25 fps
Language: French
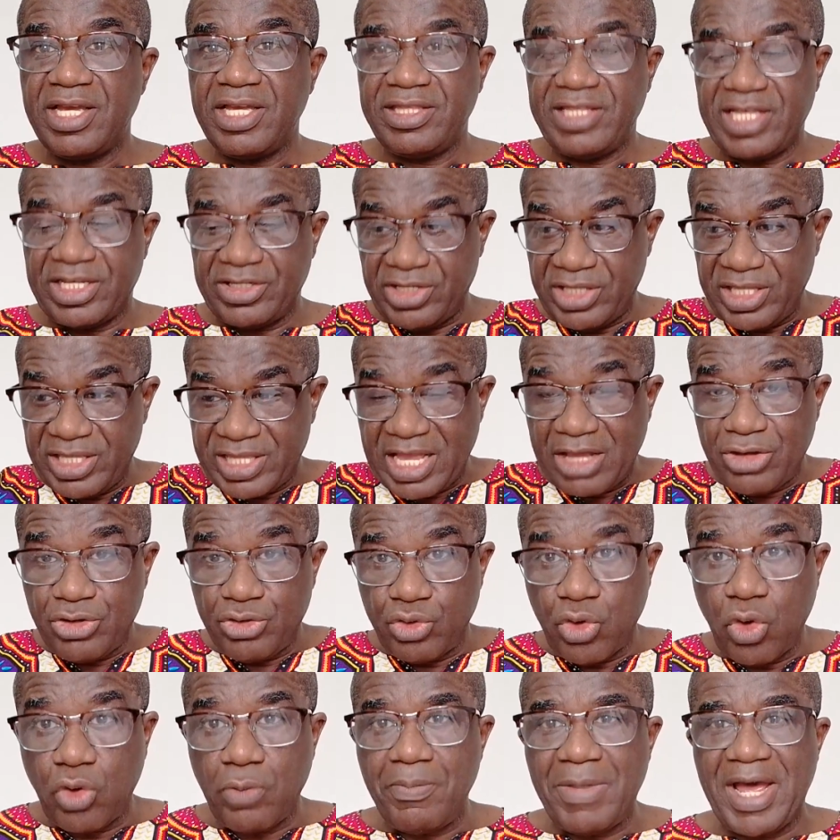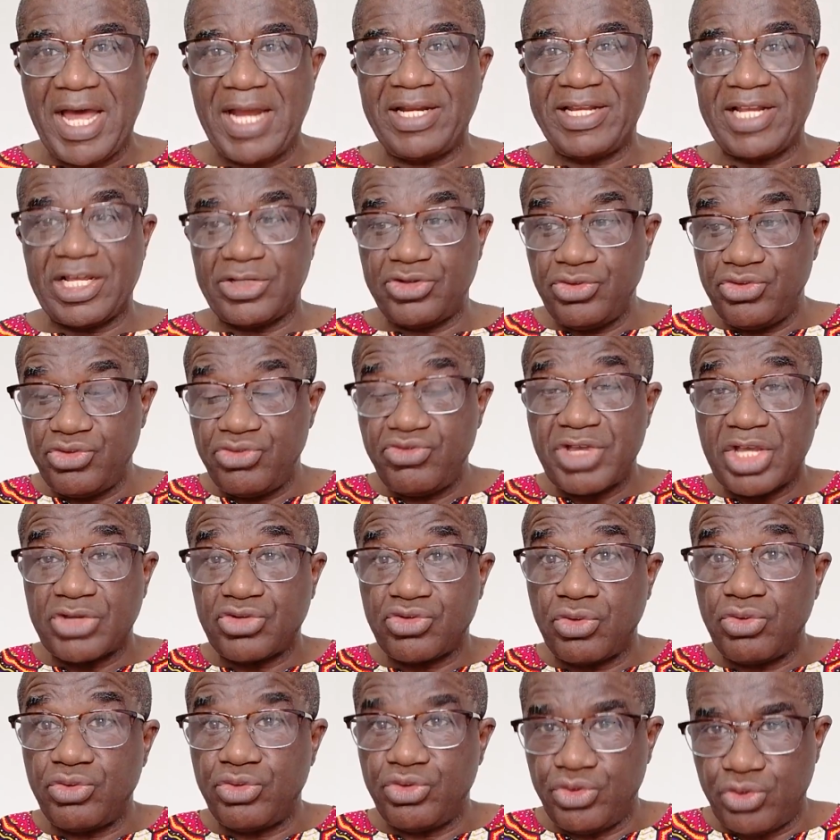dans un état normal, dans une
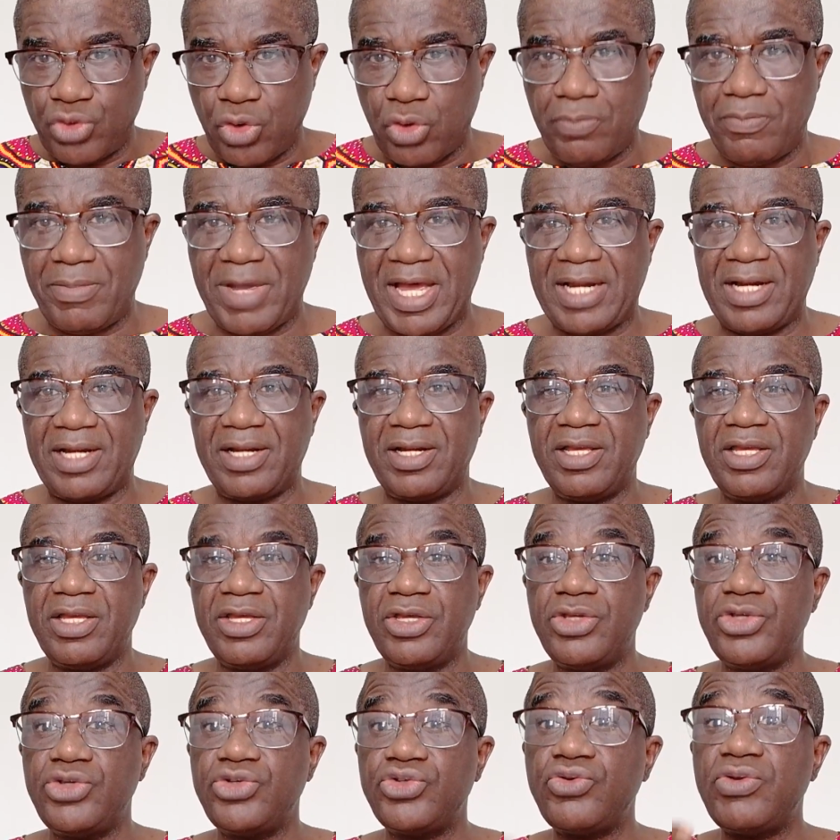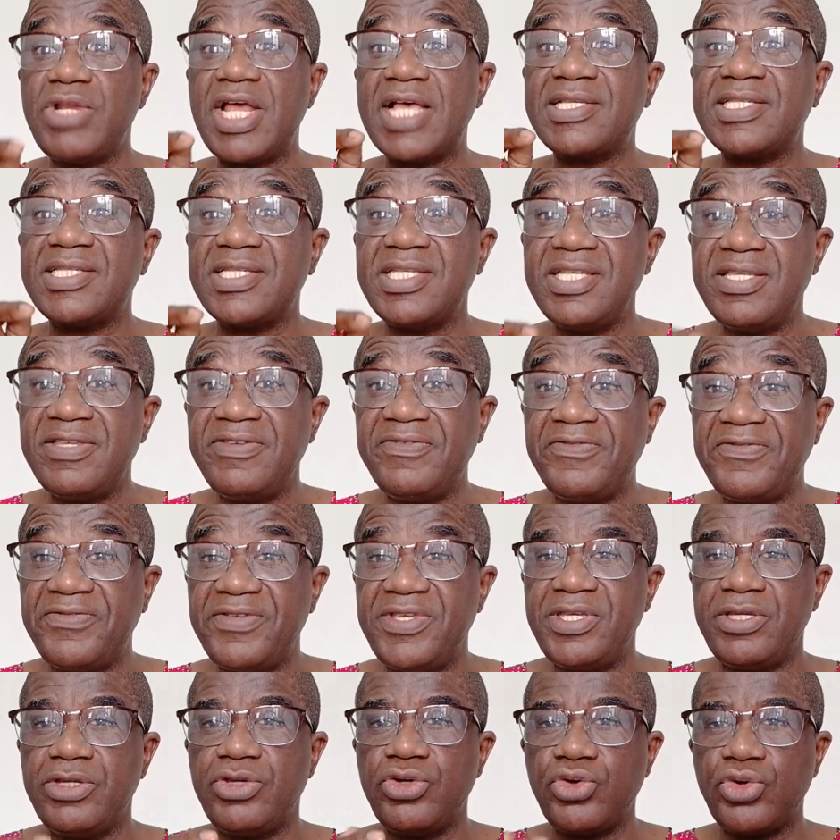situation normale cela
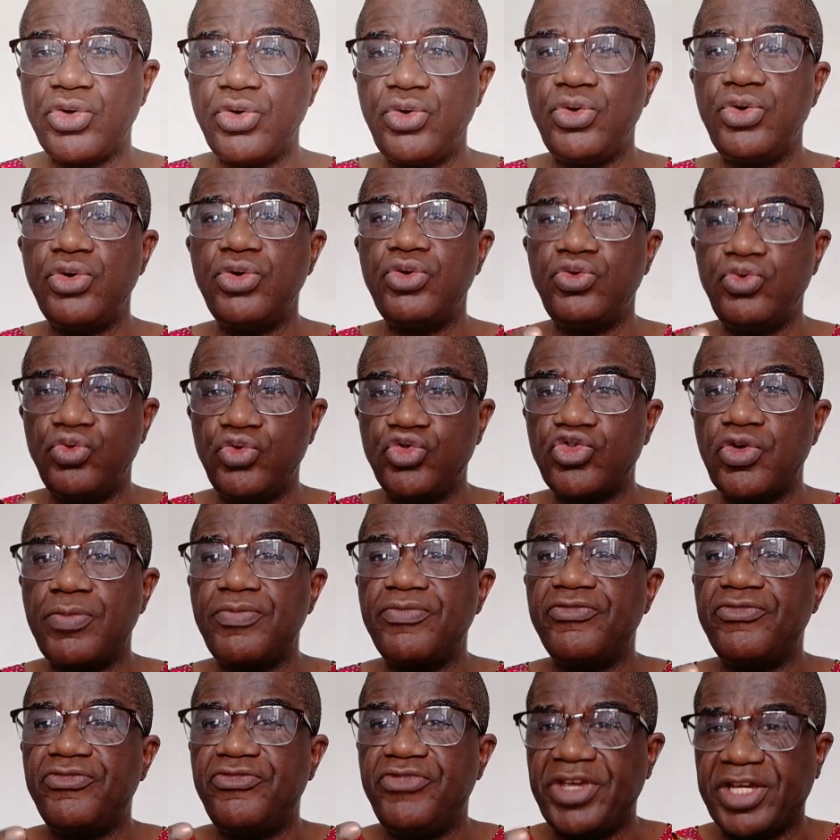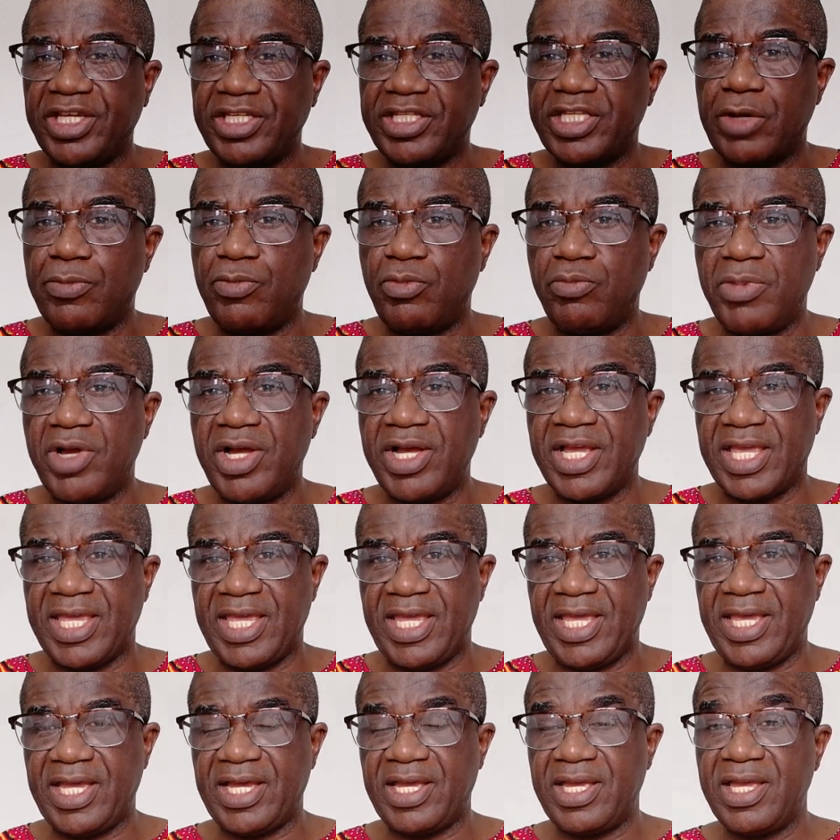signifie que nous sommes véritablement en
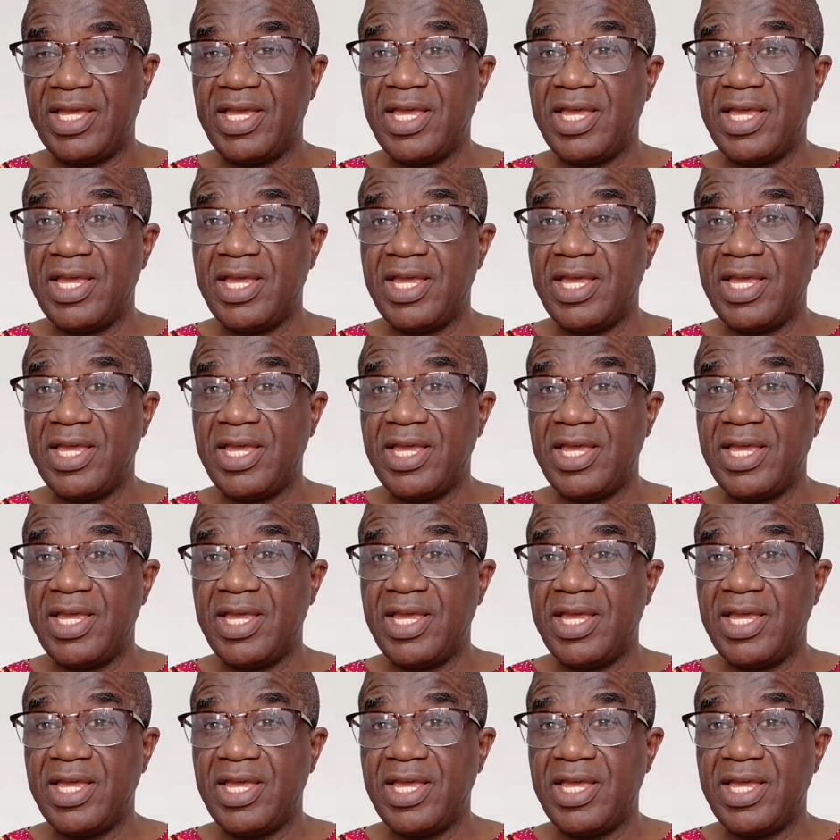guerre.